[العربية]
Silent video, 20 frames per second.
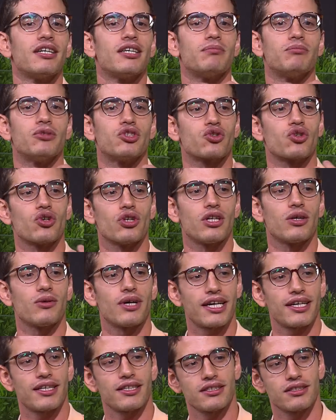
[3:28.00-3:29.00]
مش كل
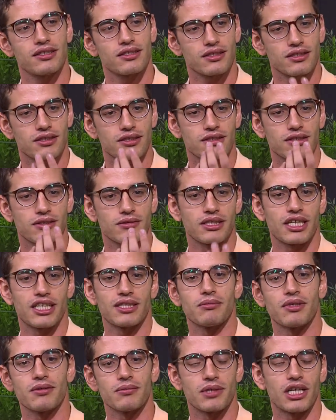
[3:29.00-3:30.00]
واحد يعني
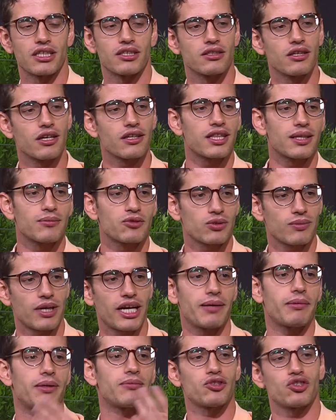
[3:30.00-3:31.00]
ما يعني الدايت اللي يمشي
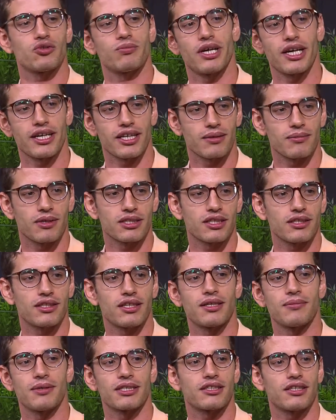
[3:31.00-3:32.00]
معايا ما يمشيش معاكي مثلا
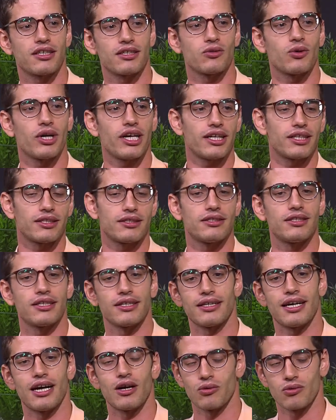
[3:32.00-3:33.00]
انا مثلا واحد
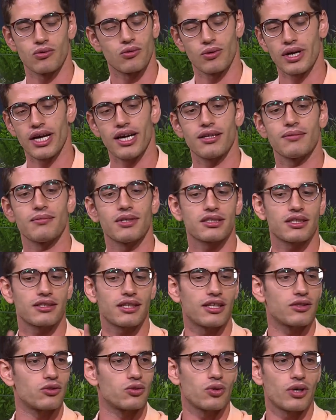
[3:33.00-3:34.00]
او واحد مثلا
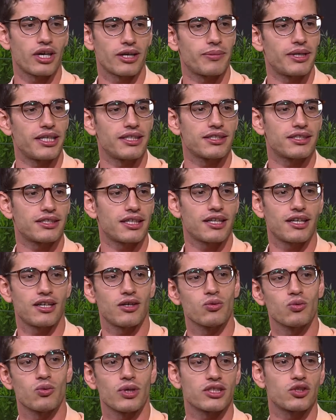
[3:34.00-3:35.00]
عنده 40 سنه
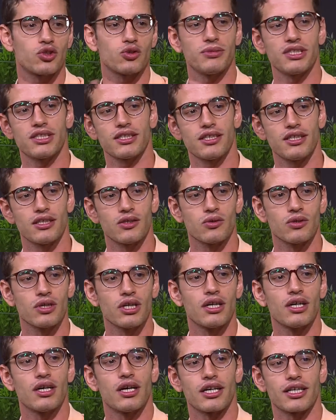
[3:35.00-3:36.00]
ووزنه 100 كيلو
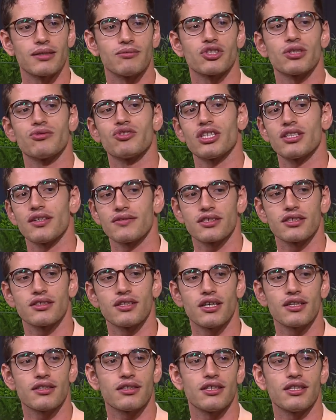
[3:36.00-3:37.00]
اكيد مش هيمشي على نفس
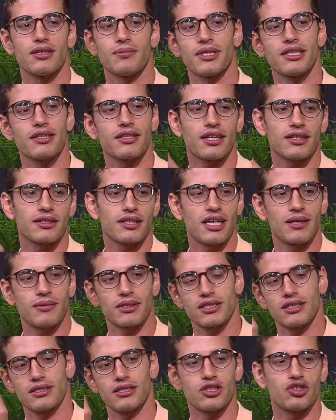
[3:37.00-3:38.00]
الدايت اللي بنت عندها
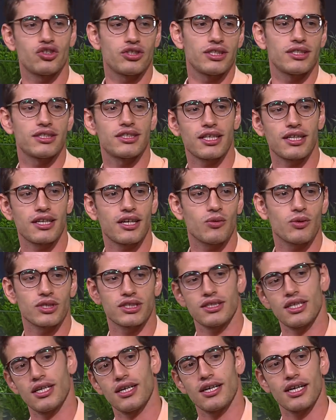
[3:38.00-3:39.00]
مثلا 20 سنه
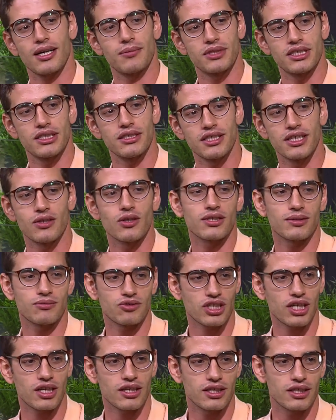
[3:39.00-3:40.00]
ووزنها 50 صح. كيلو
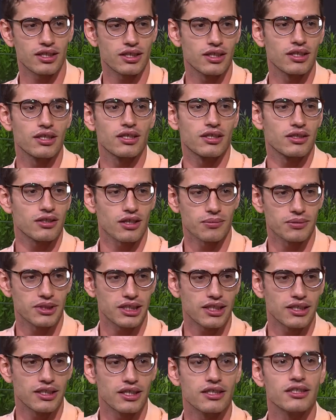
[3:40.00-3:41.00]
هتمشي عليه صح.
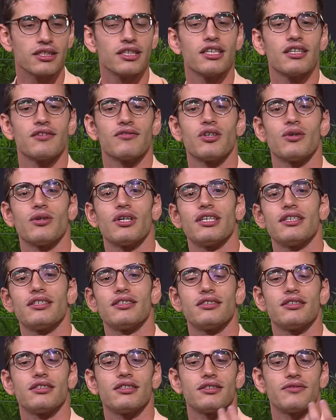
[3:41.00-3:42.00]
طبيعي يعني فهو
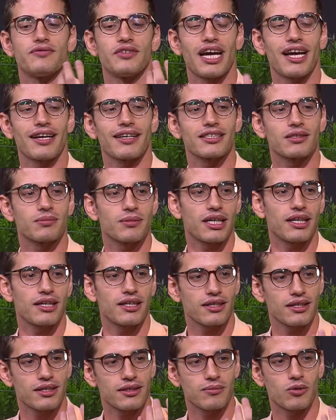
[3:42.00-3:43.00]
في حاجه
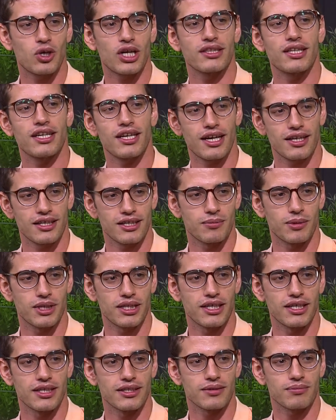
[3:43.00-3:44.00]
اسمها معدل حرق
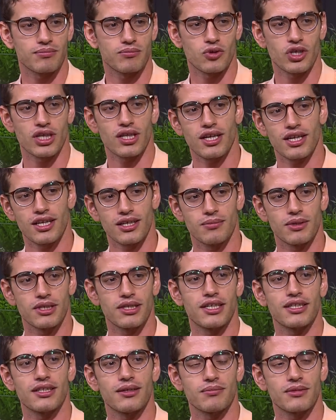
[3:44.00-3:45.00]
البني ادم معدل حرق
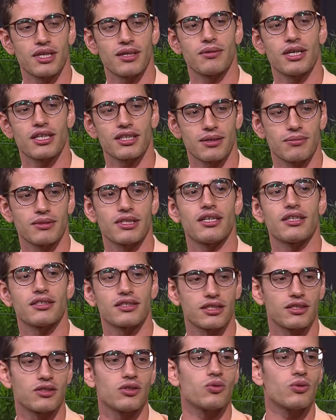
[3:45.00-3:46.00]
البني ادم ده بيعتمد على
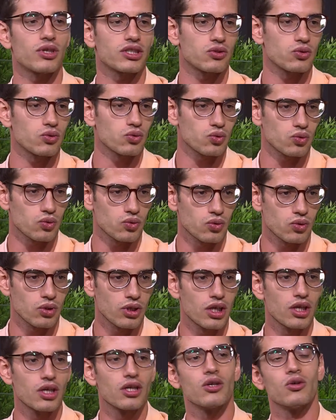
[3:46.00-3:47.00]
سنه ووزنه وطوله
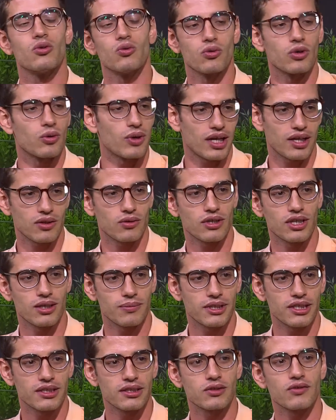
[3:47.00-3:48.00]
وولد ولا
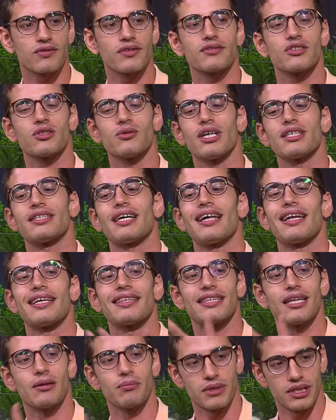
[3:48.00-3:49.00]
بنت وفي نفس الوقت على
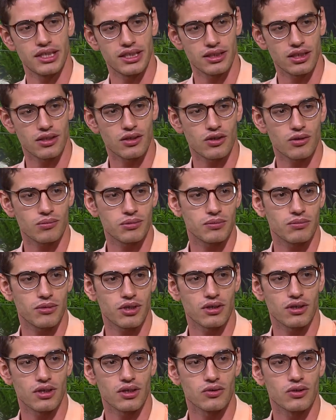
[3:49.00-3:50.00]
التمرين اللي هو
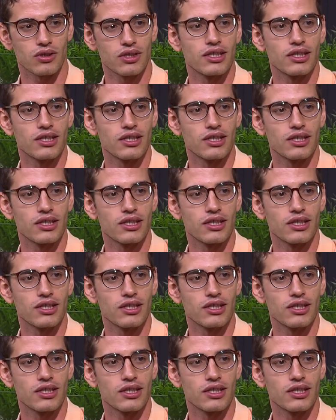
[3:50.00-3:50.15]
بيتمرنه